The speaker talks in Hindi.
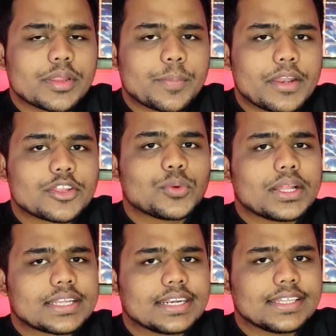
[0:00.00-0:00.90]
सबसे पहले
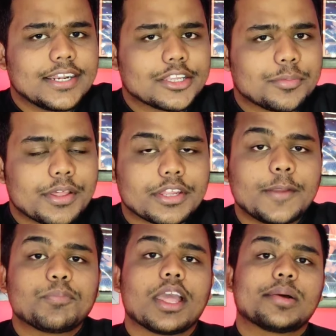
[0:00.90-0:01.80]
शुरुआत करते हैं डिस्प्ले से
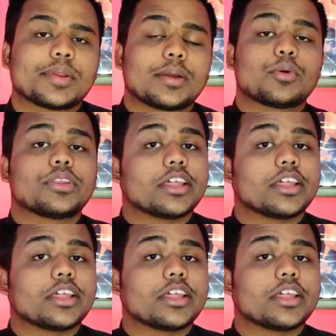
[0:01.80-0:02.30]
यहाँ पर आपको